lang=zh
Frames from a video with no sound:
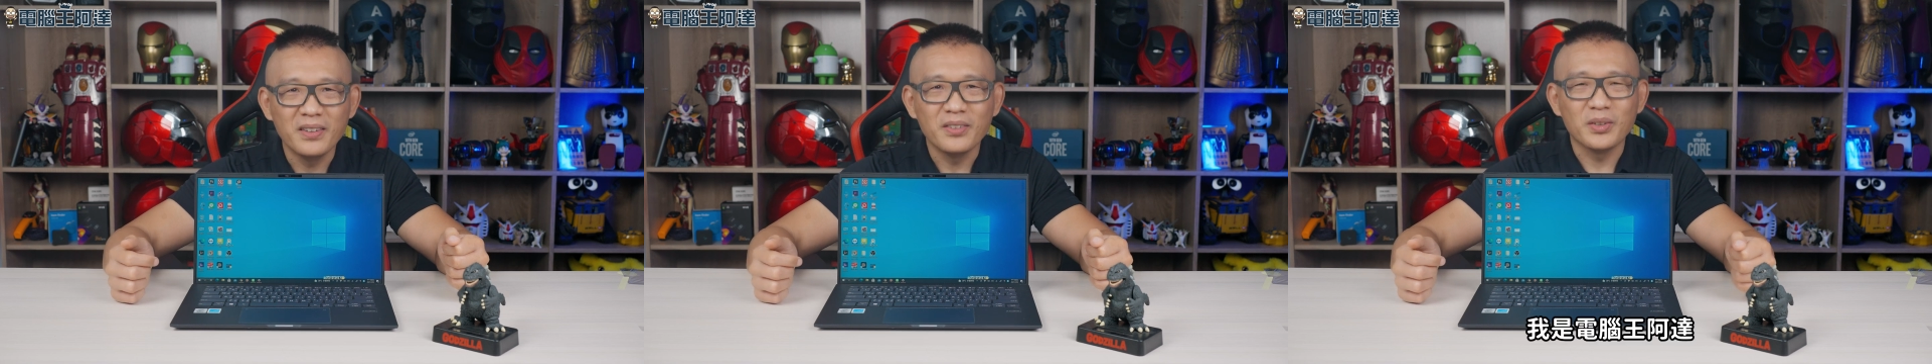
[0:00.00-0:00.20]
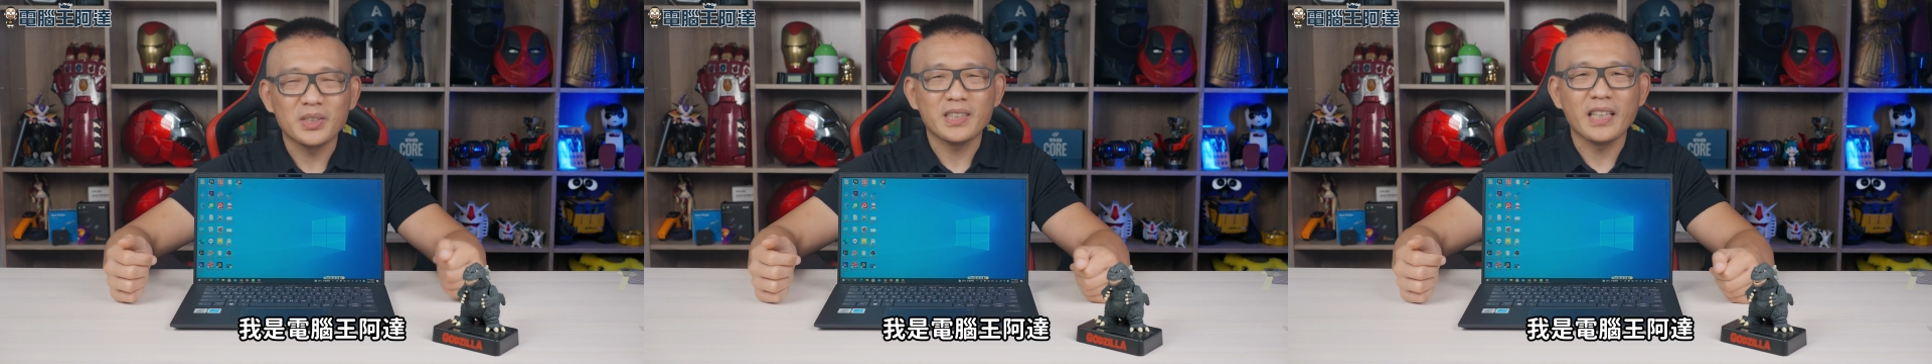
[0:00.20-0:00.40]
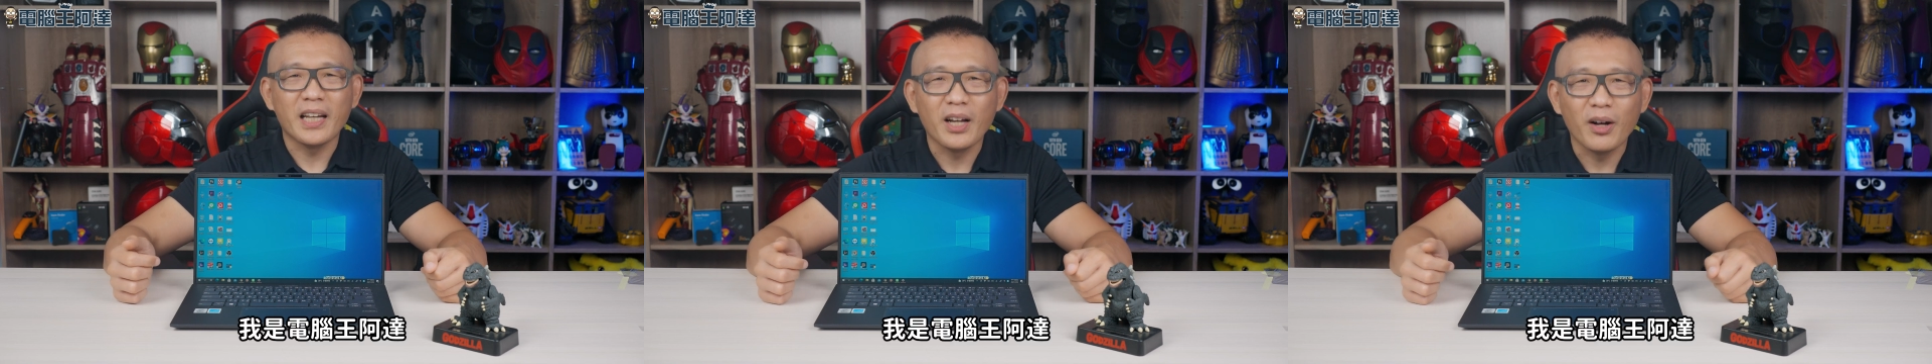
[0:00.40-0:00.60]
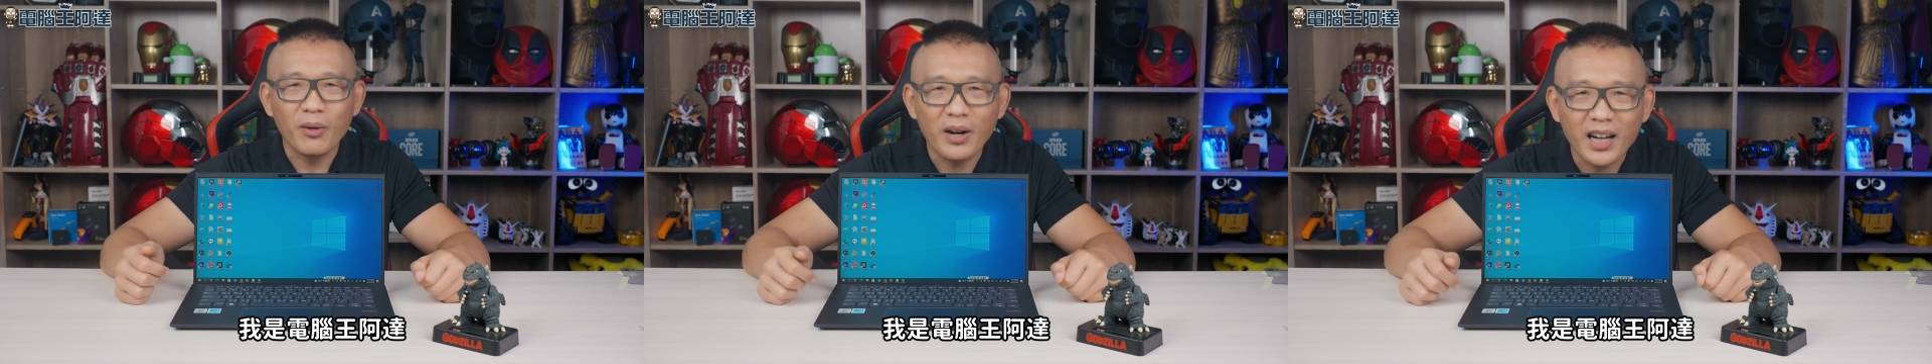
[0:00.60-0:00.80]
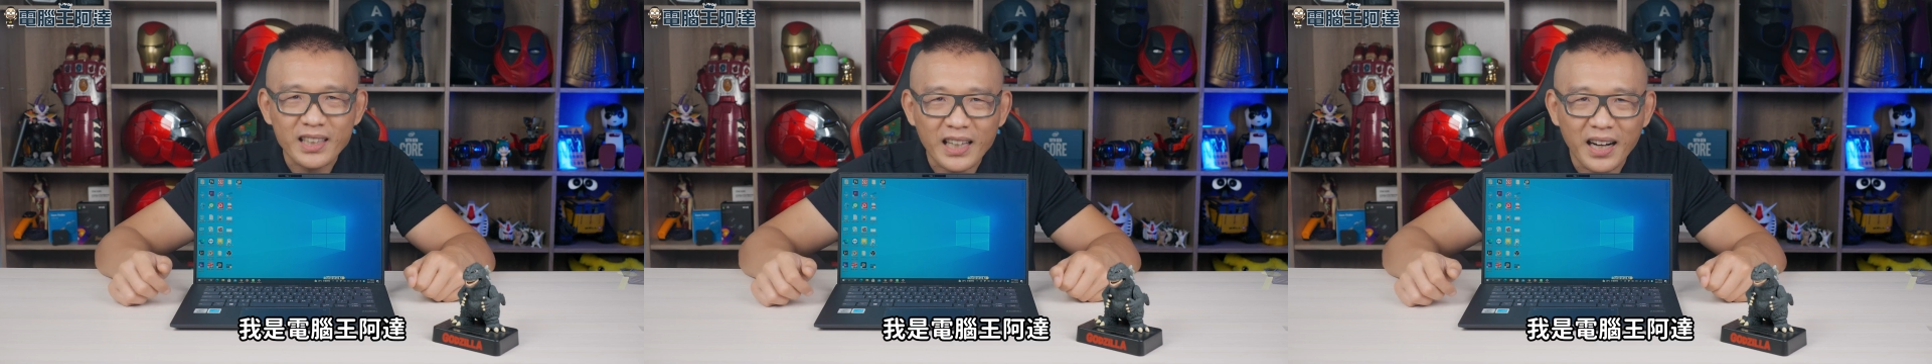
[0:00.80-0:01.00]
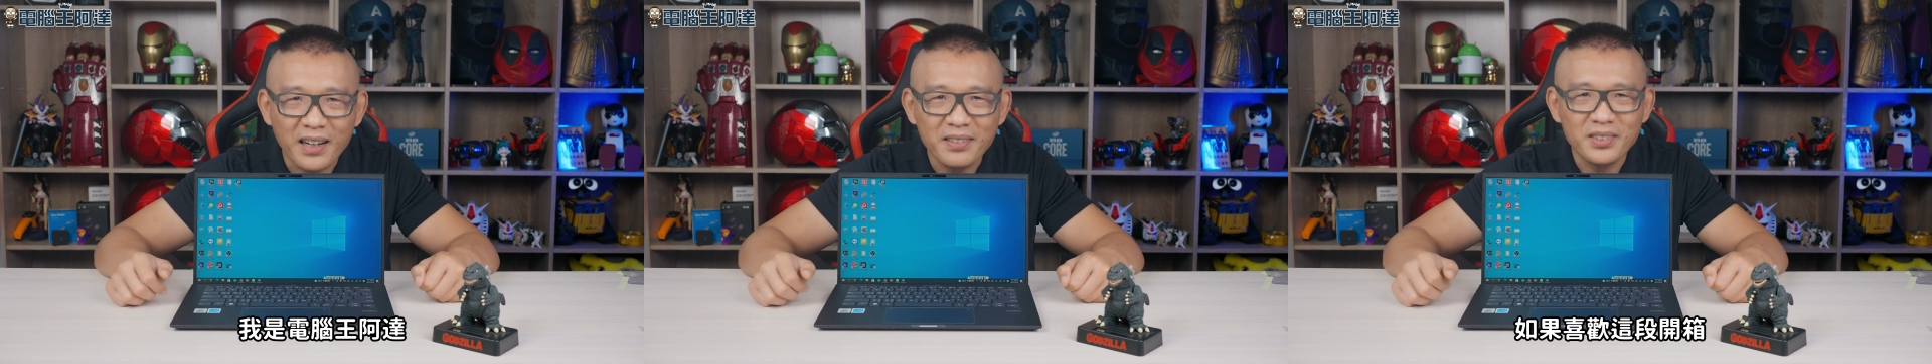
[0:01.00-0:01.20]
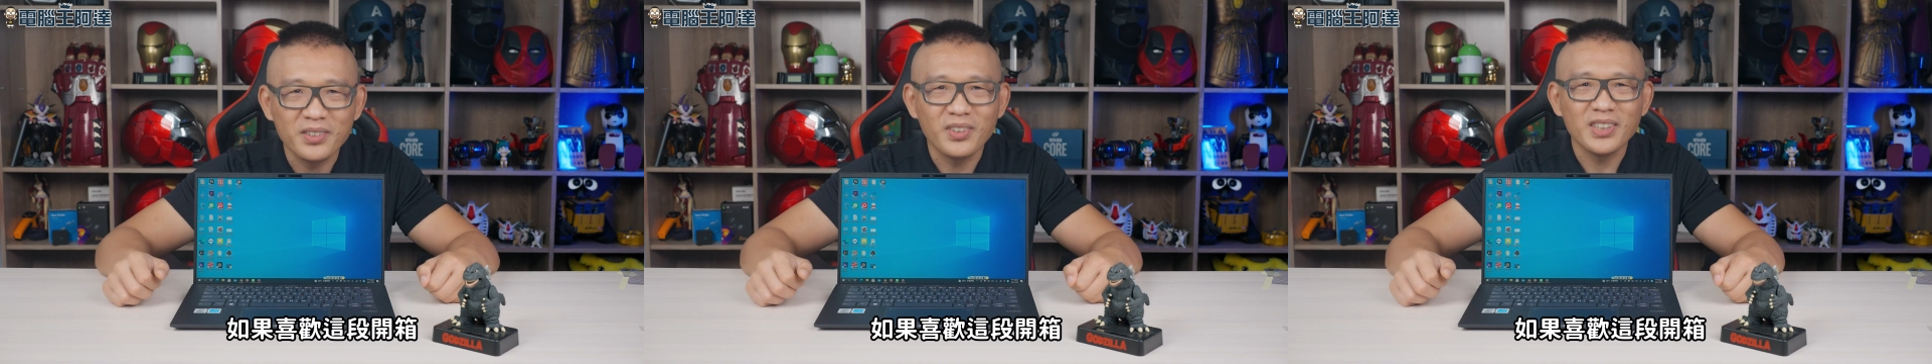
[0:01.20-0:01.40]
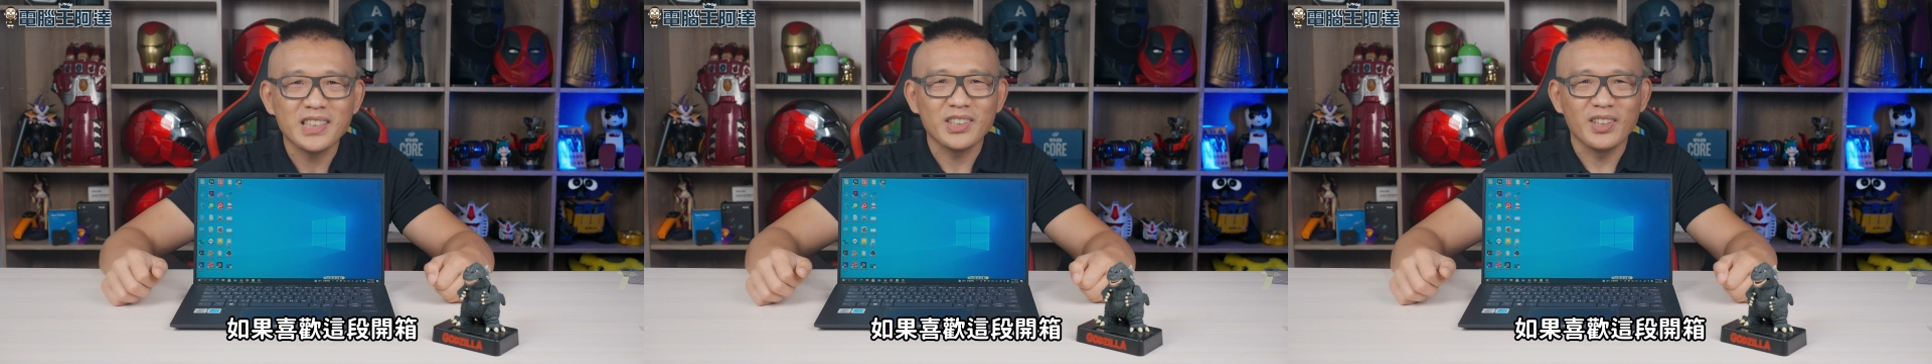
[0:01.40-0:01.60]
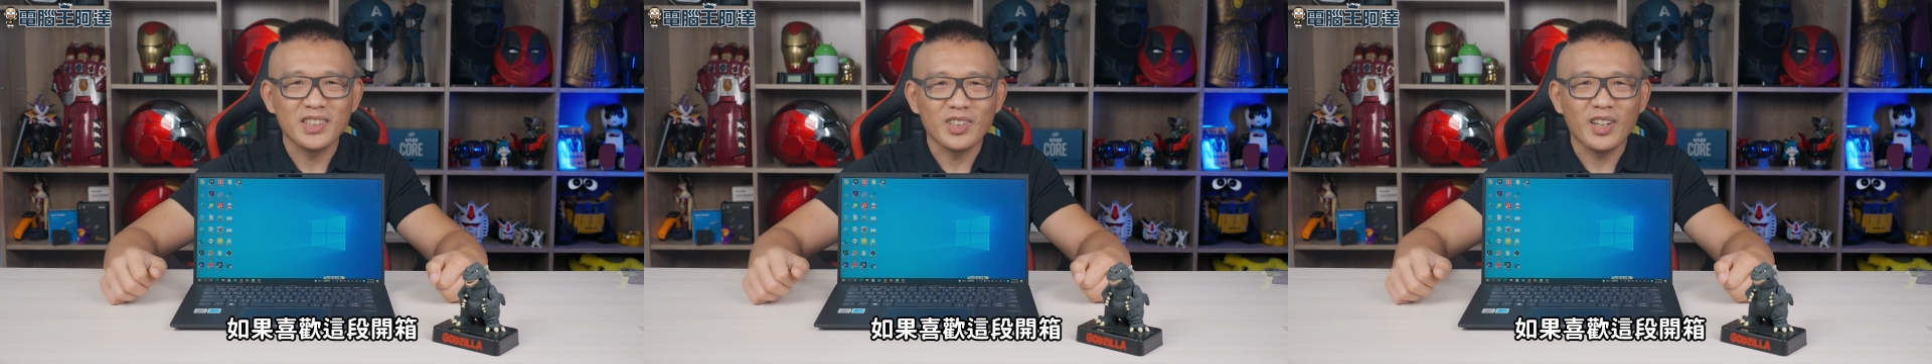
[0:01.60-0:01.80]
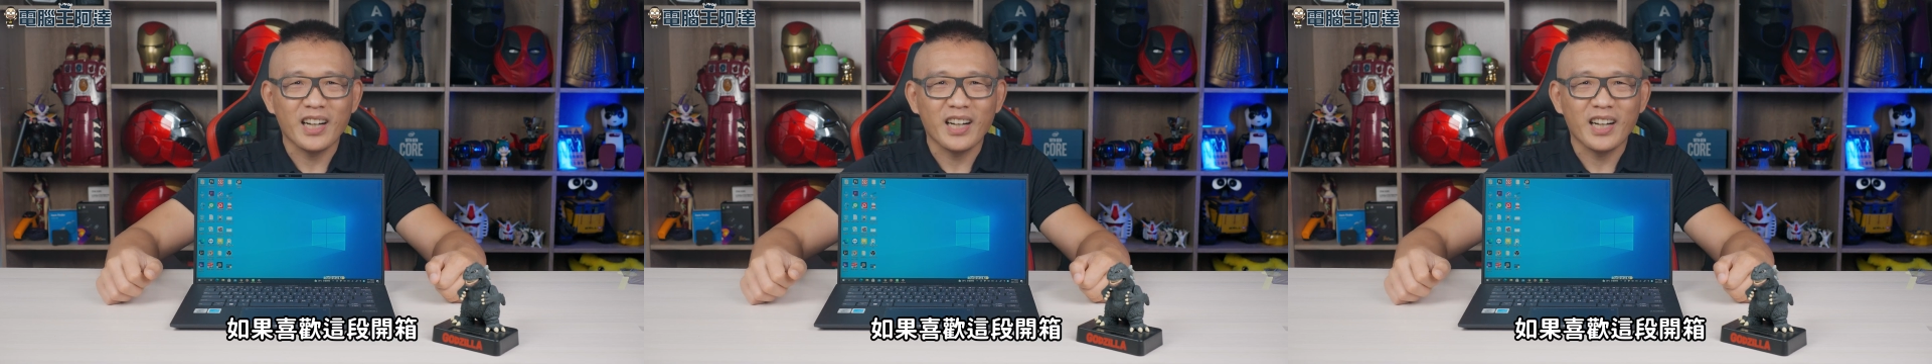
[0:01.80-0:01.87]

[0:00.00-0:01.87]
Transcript: 我是电脑王阿达，如果喜欢这